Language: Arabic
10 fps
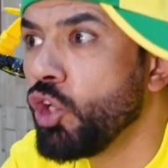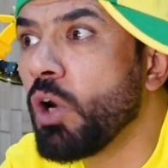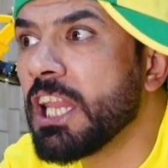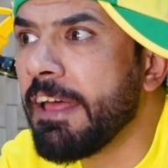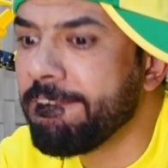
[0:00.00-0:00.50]
اي
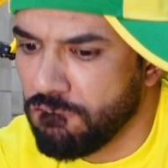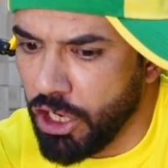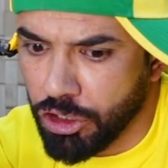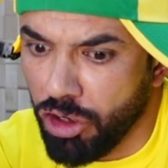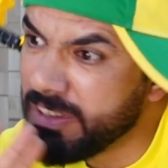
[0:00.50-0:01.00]
والله
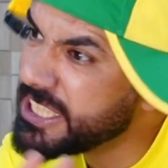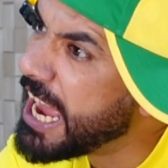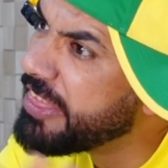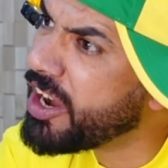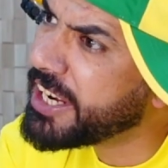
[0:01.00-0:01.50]
حتى لو
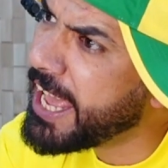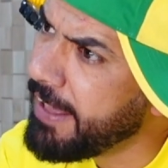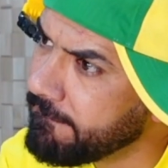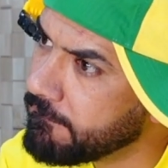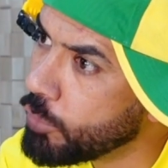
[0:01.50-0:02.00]
بس اذانه